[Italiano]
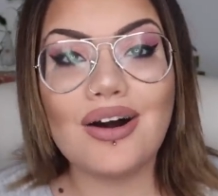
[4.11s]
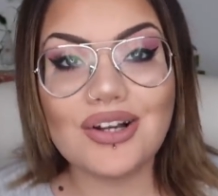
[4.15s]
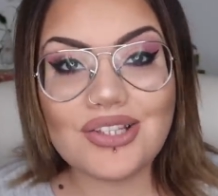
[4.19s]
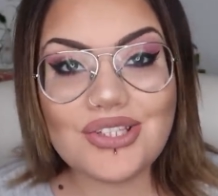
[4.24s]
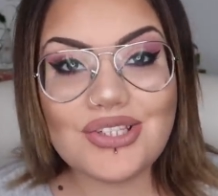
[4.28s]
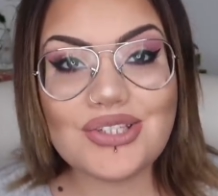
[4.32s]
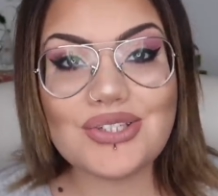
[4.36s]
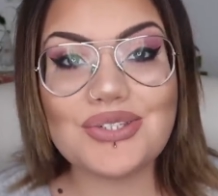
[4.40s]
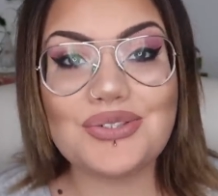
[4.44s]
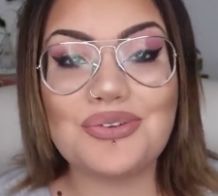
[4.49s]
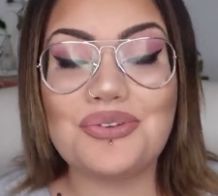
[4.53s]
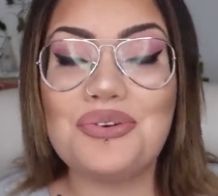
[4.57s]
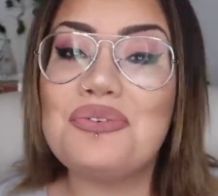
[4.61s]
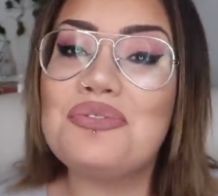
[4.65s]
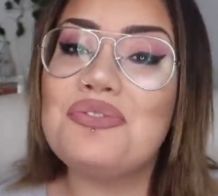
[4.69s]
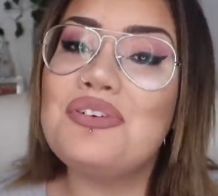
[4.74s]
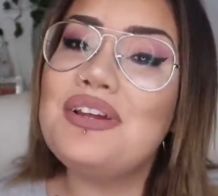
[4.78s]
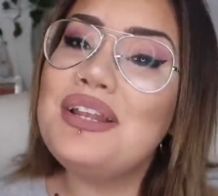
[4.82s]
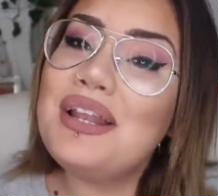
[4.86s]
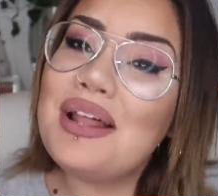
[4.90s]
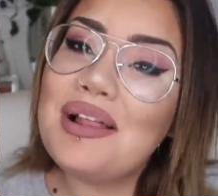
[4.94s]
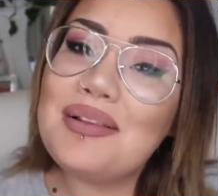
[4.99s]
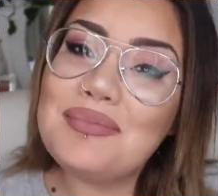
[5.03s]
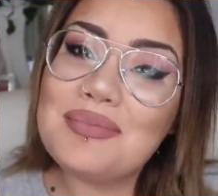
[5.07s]
oggi sono
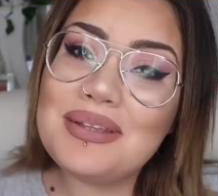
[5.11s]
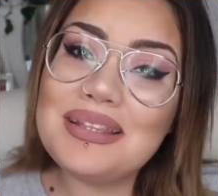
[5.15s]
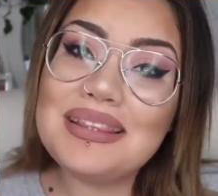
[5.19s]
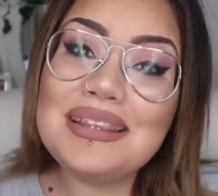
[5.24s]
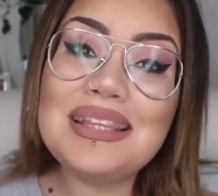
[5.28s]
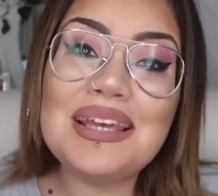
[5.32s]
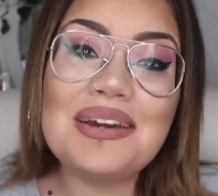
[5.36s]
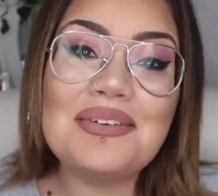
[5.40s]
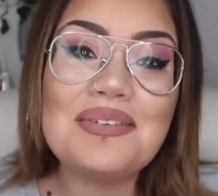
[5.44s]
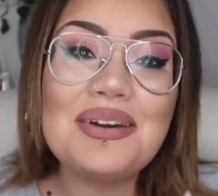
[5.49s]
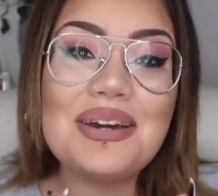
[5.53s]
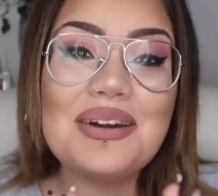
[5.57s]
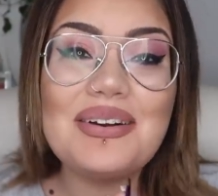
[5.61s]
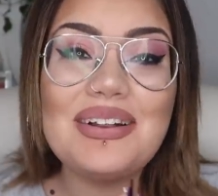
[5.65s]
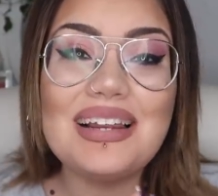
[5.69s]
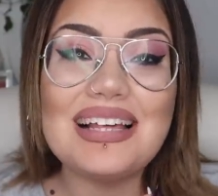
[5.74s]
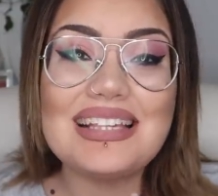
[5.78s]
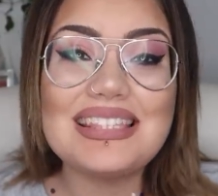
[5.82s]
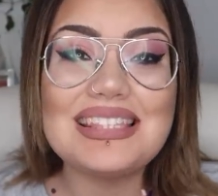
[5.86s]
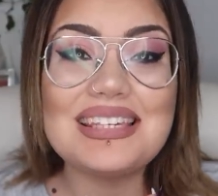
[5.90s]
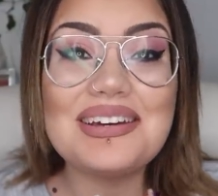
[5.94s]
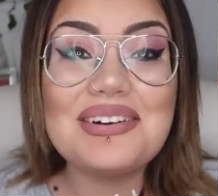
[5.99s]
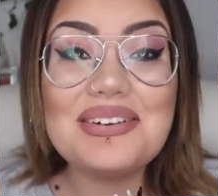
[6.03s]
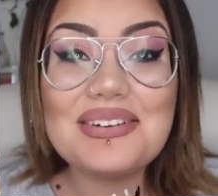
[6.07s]
finalmente qui con
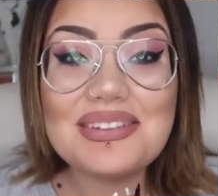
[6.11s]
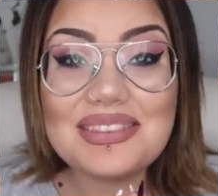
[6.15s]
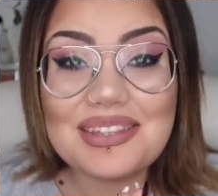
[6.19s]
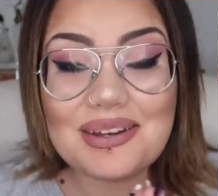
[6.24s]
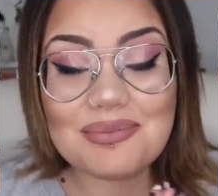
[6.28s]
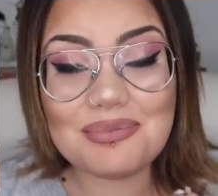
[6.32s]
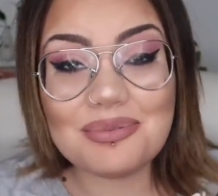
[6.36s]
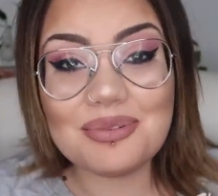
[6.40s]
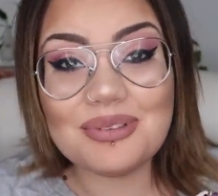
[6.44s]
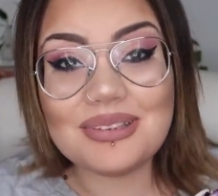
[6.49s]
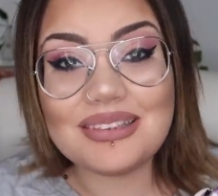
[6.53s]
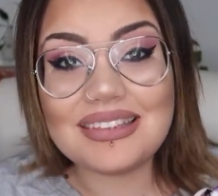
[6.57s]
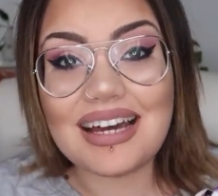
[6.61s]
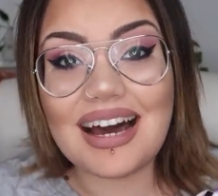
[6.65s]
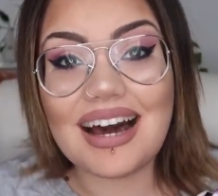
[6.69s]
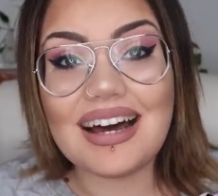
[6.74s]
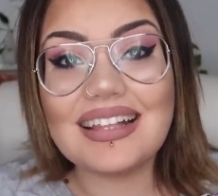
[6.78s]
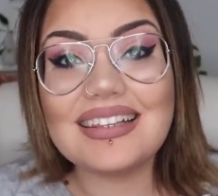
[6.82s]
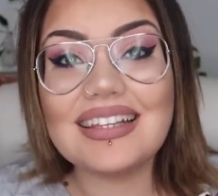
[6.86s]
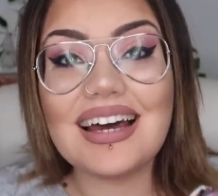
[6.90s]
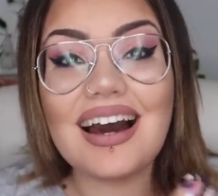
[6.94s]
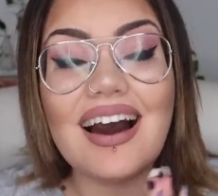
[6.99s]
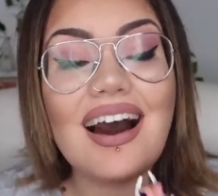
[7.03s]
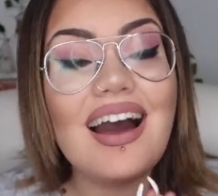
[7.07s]
la seconda
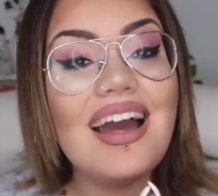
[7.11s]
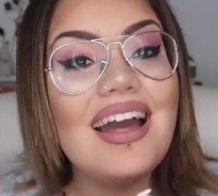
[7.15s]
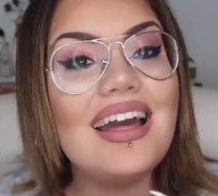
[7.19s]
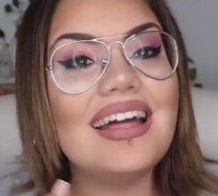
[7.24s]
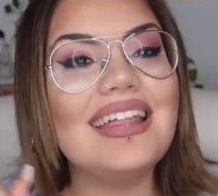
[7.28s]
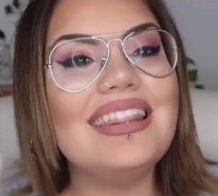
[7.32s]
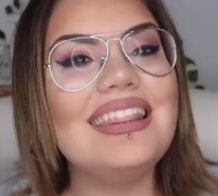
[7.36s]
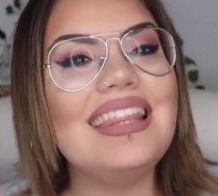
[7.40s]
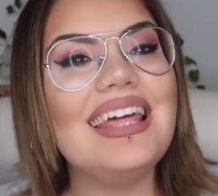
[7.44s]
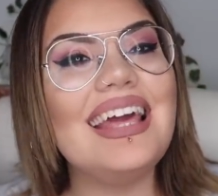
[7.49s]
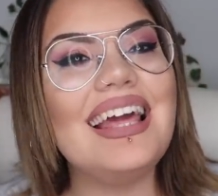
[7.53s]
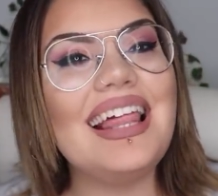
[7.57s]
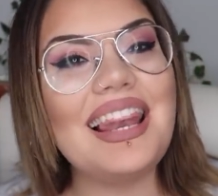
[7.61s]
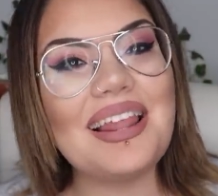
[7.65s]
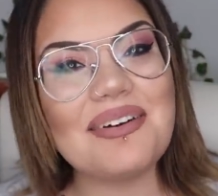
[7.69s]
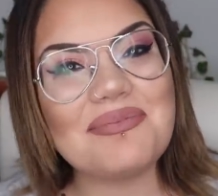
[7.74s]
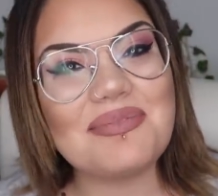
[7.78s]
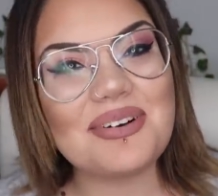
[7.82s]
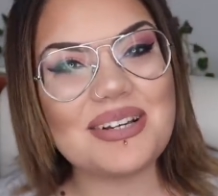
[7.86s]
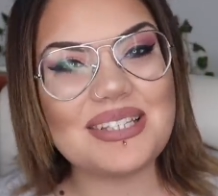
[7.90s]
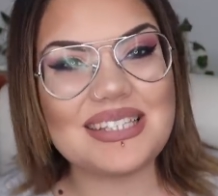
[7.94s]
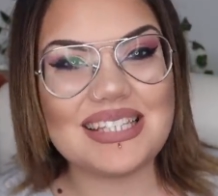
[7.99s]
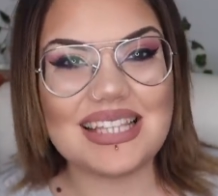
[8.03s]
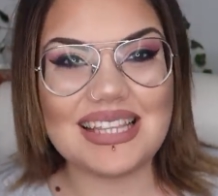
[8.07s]
puntata della
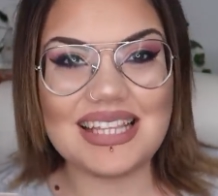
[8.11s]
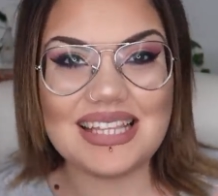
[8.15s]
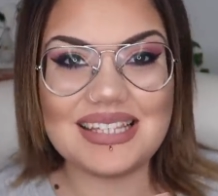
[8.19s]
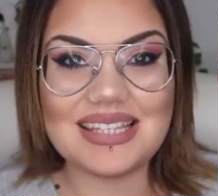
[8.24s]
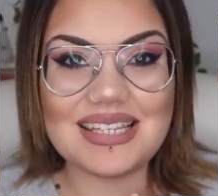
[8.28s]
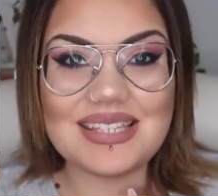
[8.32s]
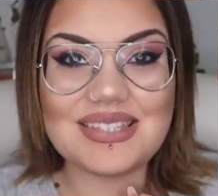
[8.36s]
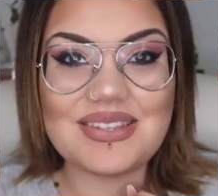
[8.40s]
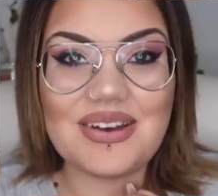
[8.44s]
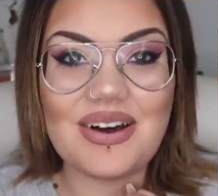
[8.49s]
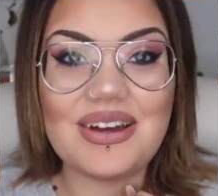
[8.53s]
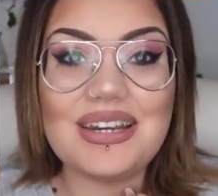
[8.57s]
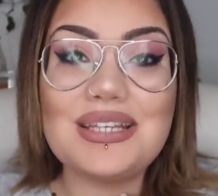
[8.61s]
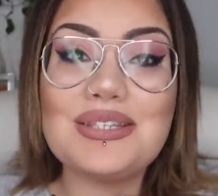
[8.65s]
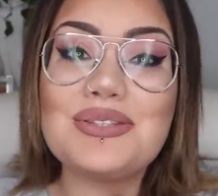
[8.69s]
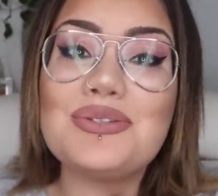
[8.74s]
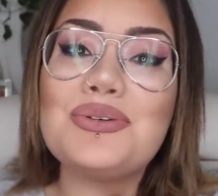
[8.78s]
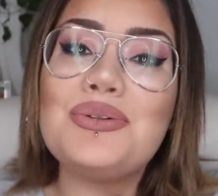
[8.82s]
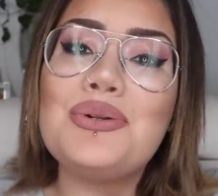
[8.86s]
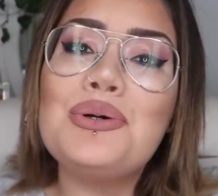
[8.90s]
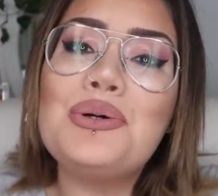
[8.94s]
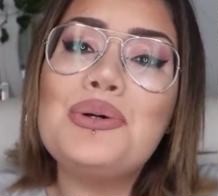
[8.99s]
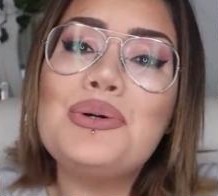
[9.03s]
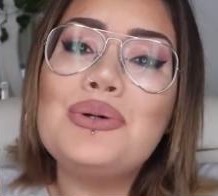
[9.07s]
pasta dei tesori
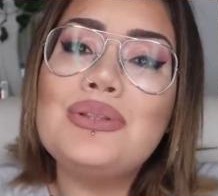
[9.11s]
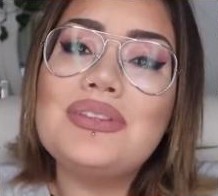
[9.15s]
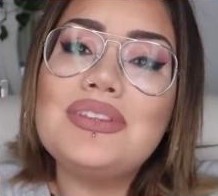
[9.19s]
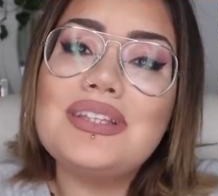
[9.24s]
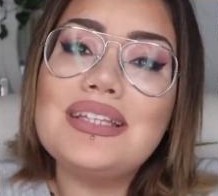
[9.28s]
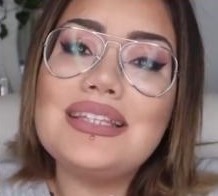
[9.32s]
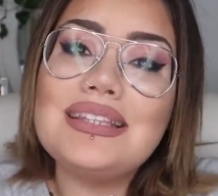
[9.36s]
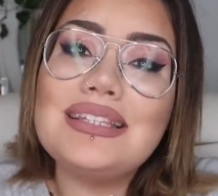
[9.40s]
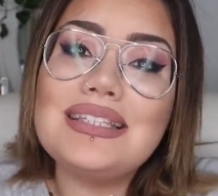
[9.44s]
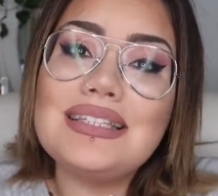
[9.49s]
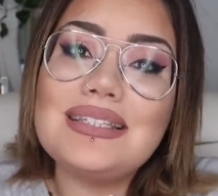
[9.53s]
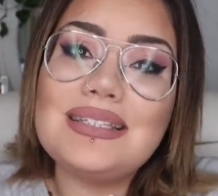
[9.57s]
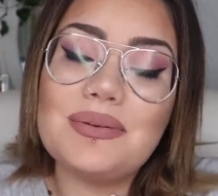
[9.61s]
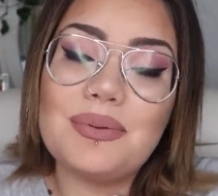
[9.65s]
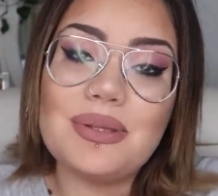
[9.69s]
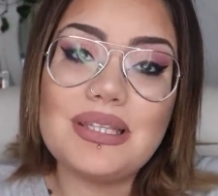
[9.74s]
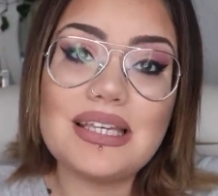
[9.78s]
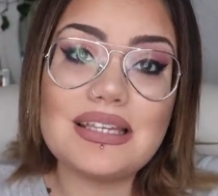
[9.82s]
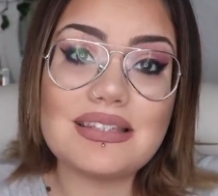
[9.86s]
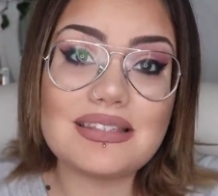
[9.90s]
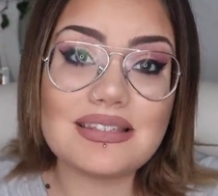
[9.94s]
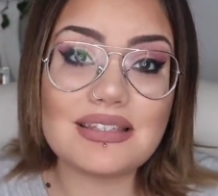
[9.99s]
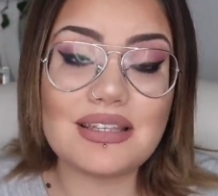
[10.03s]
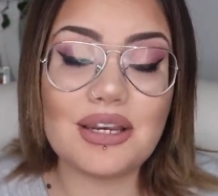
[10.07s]
Sono contentissima
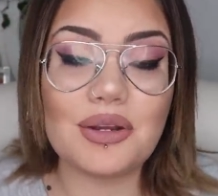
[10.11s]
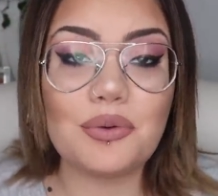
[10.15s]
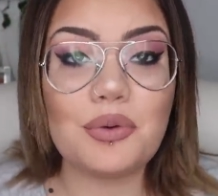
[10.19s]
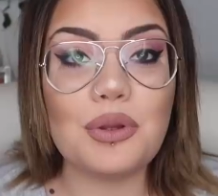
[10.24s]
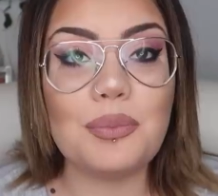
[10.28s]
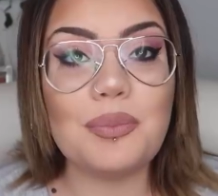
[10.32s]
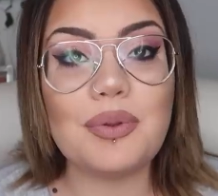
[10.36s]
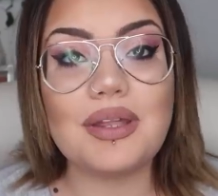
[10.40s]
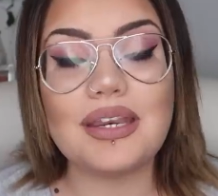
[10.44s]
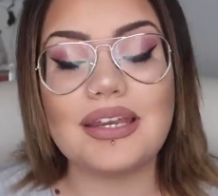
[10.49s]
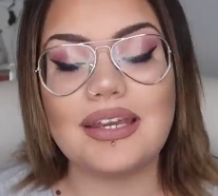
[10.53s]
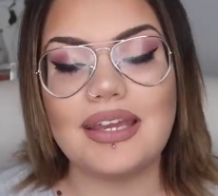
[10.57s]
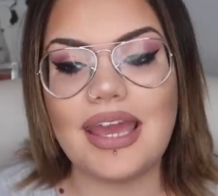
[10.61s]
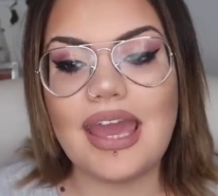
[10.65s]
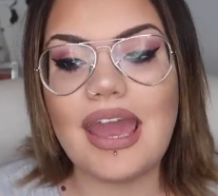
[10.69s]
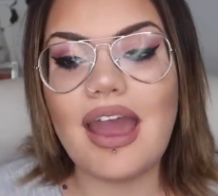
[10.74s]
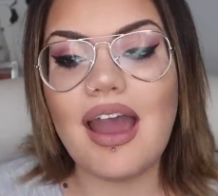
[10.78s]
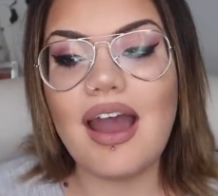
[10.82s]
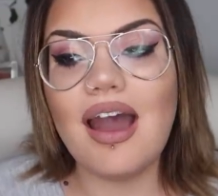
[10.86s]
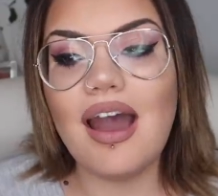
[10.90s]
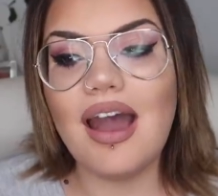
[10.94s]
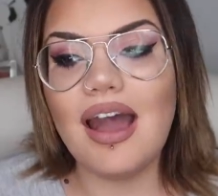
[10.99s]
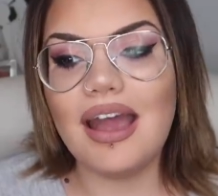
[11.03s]
di essere qui perché